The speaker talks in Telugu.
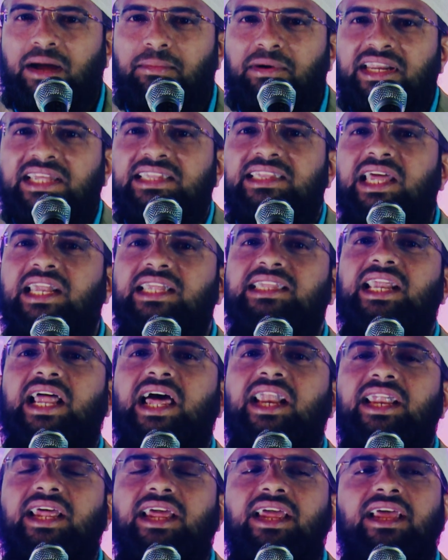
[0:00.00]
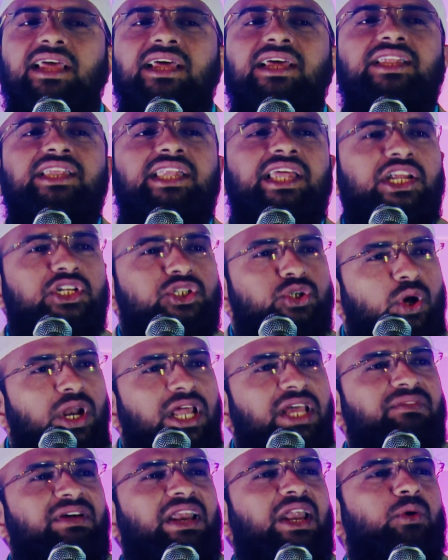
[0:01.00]
కాబట్టి ఈ దరిద్రాన్ని దీని
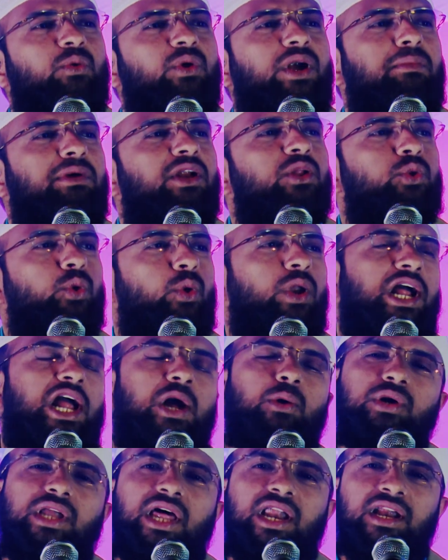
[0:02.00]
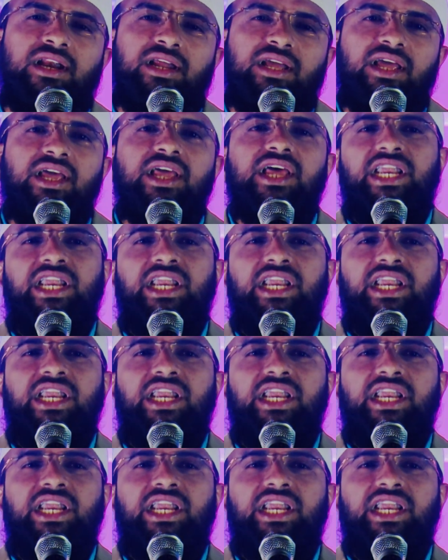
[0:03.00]
జోలికి వెళ్లకుండా మనం దూరంగా ఉంటానని